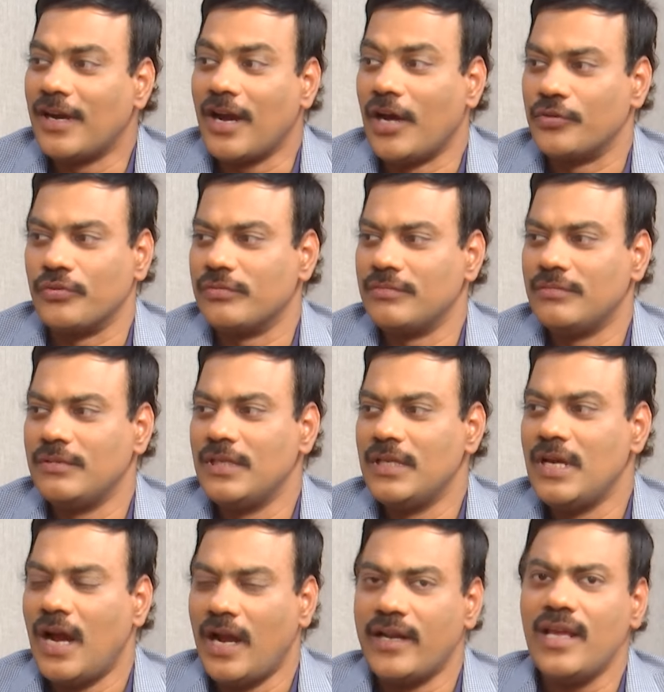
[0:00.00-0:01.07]
కాదు
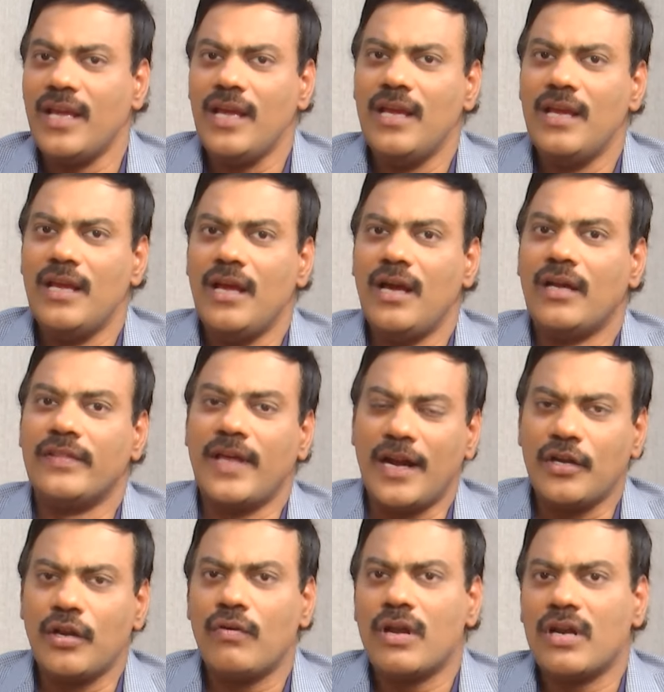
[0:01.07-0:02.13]
అంటే
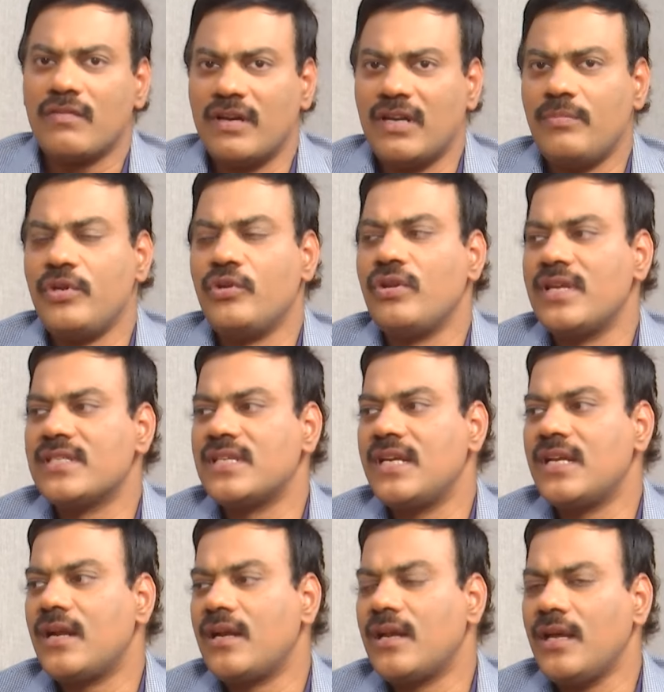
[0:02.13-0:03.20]
దాంట్లో ఉన్నటువంటి బ్యూటీనెస్
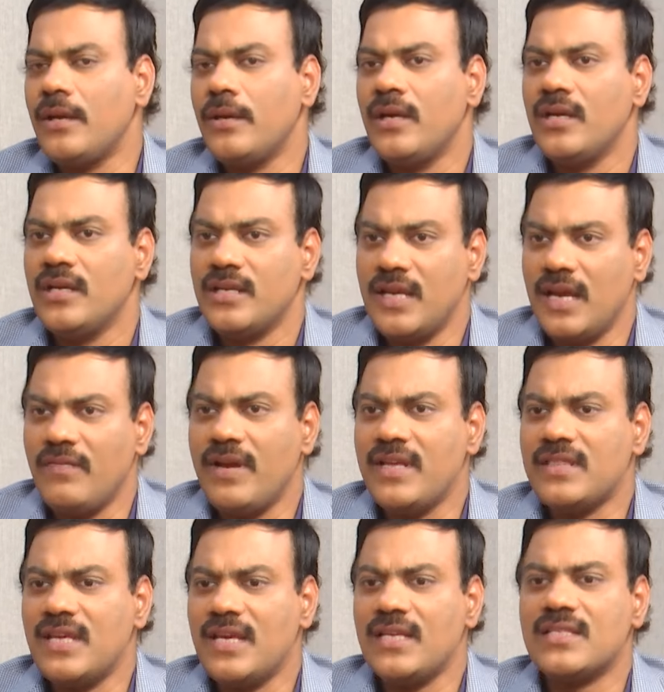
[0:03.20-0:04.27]
ఏంటంటే
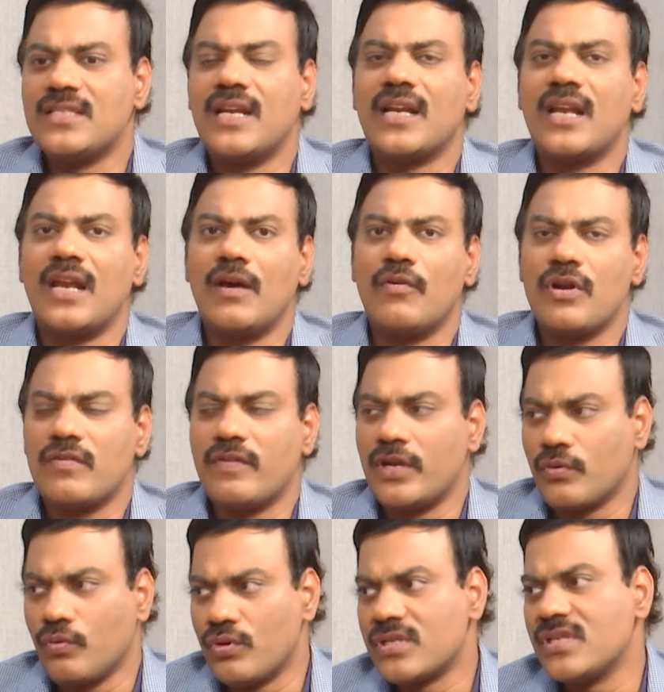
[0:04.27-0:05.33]
ఏవైతే జనరల్గా ఉన్నటువంటి
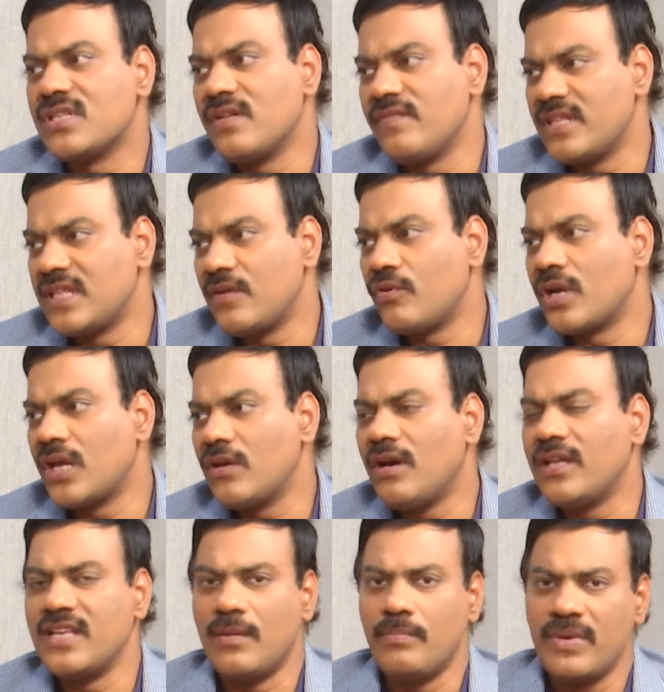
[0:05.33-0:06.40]
కోర్సెస్ ఏవైతే ఉంటాయో
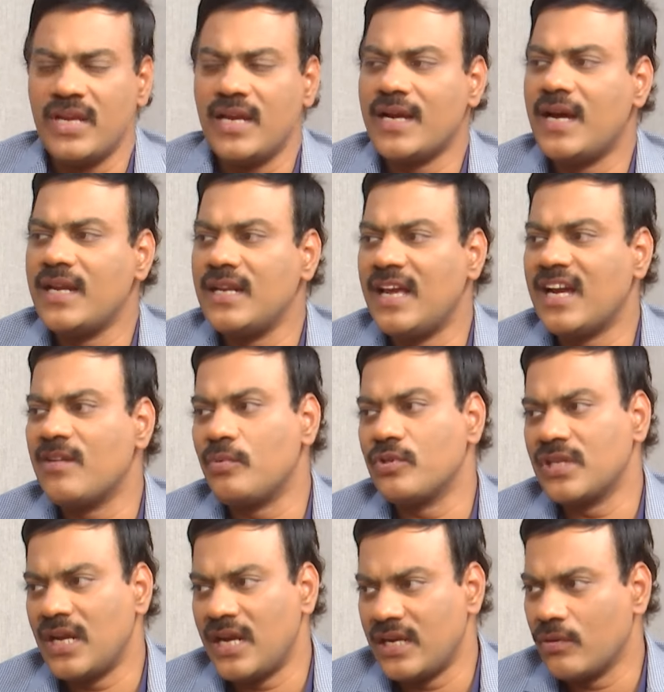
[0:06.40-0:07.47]
అది ఎంబీఏ కానీ
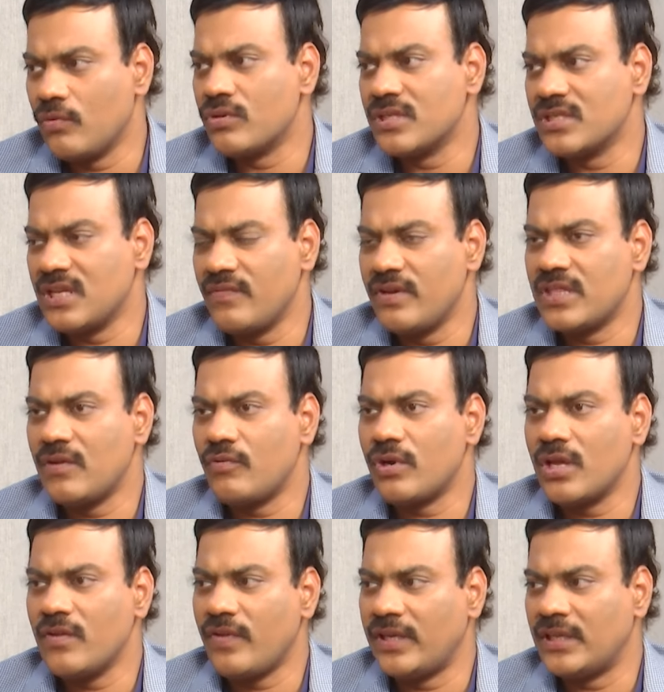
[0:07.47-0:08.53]
లేకపోతే ఎలాంటి కోర్సెస్ ఏవైతే
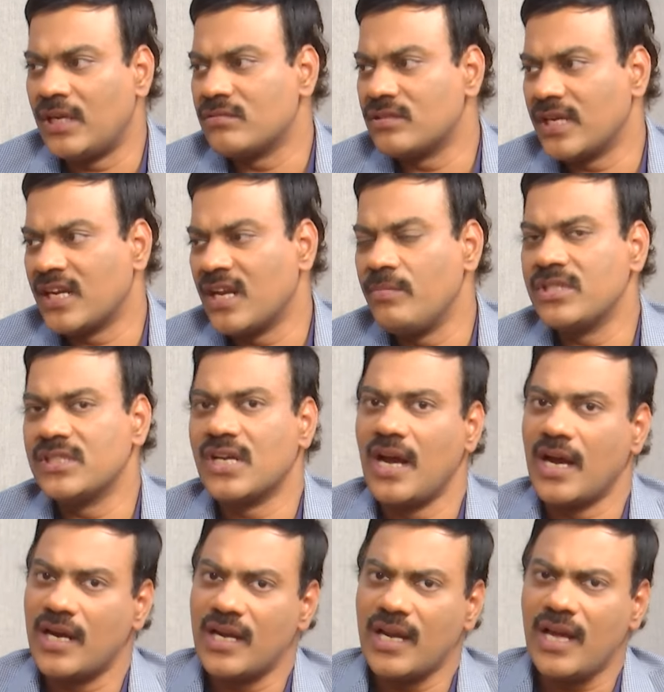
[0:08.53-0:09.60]
ఉంటాయో ఫైనాన్స్ ఎకనామిక్స్
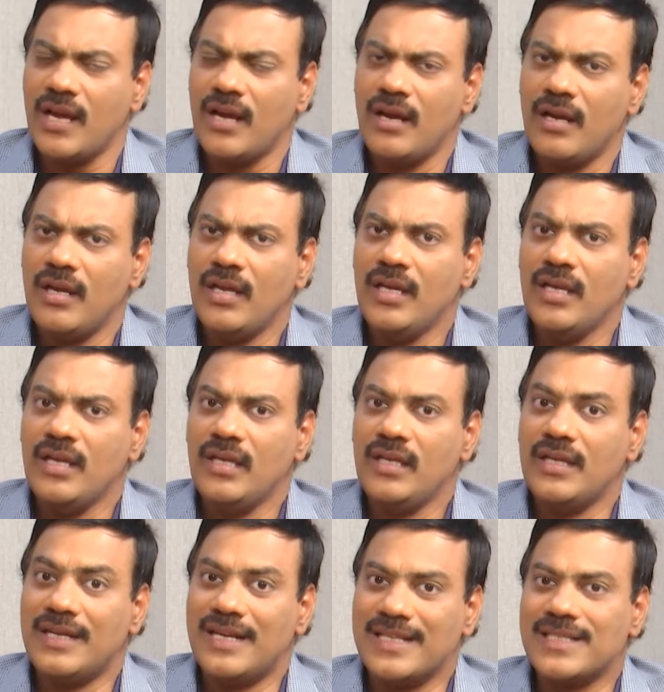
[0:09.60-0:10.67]
కాకుండా
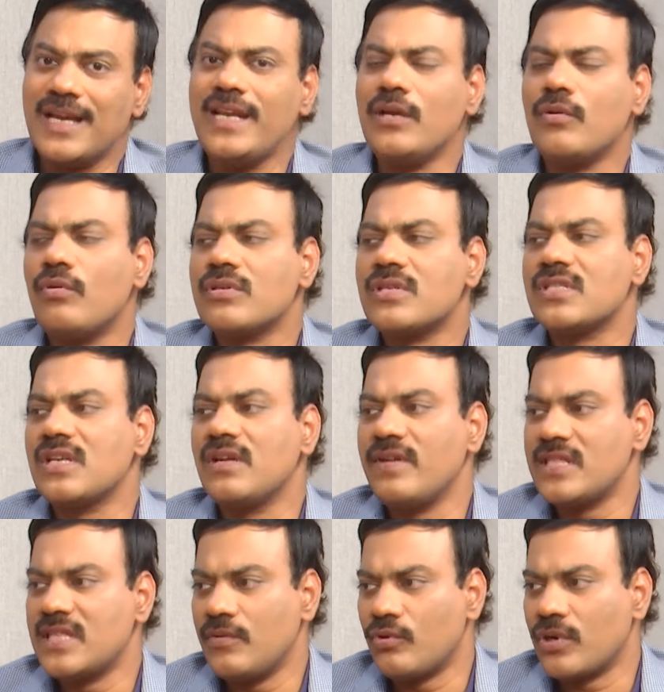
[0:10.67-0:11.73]
ఈ డిజైనింగ్ కోర్సెస్
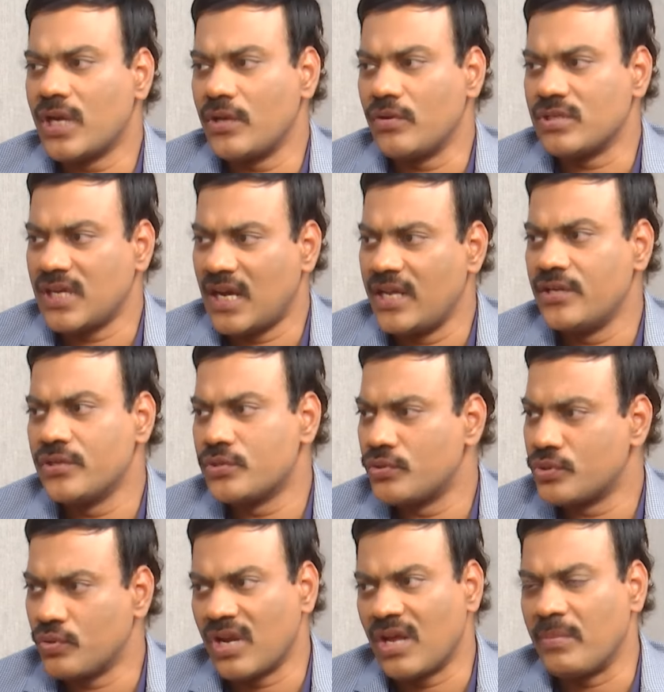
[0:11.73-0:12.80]
ఏవైతే ఉంటాయో చాలా
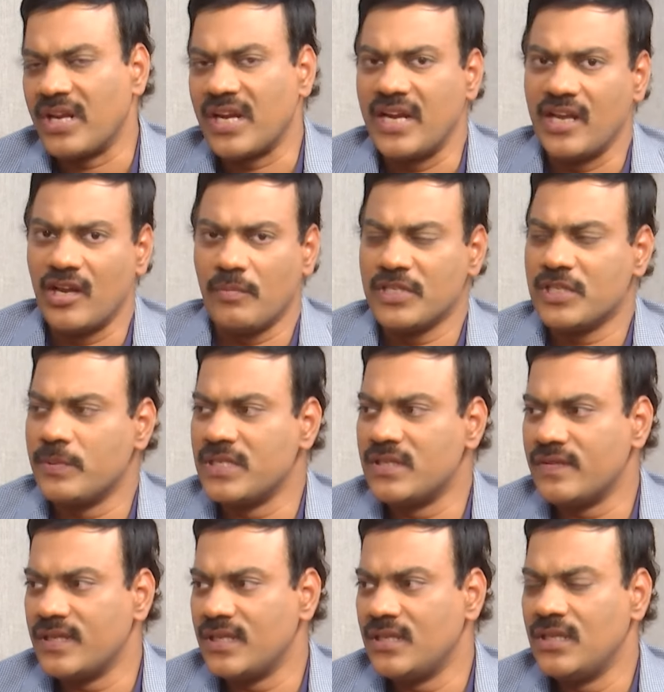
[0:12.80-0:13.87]
ఇన్స్టిట్యూట్స్ ఉన్నాయి మనకి ఇండియాలో మంచి
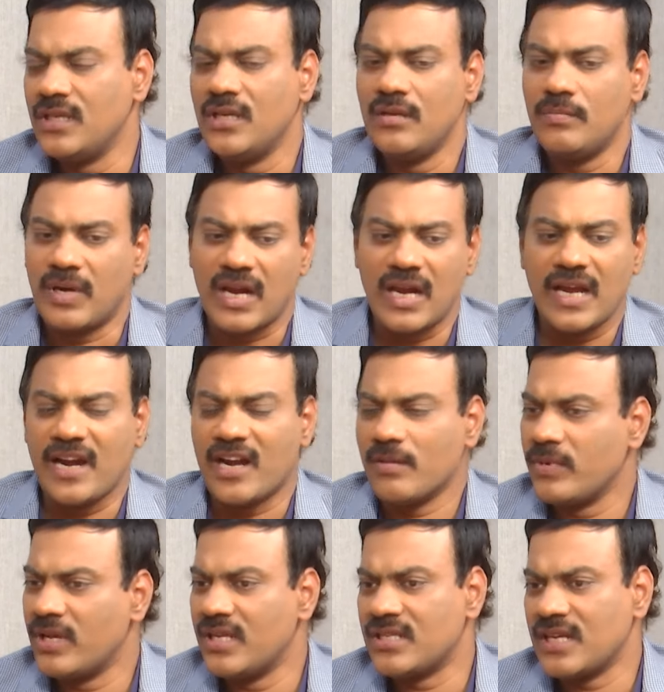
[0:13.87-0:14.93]
మంచివి పర్ల
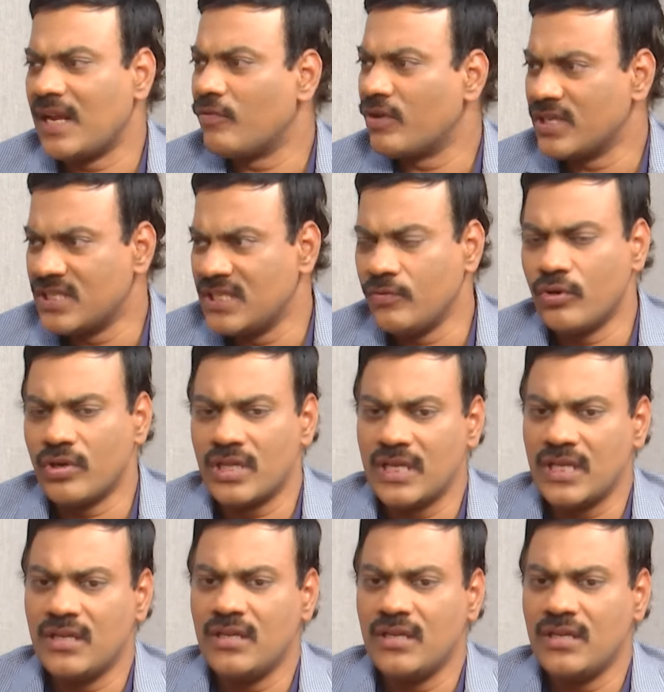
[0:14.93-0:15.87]
అకాడమీ అని చాలా ఉన్నాయి జీఓడిది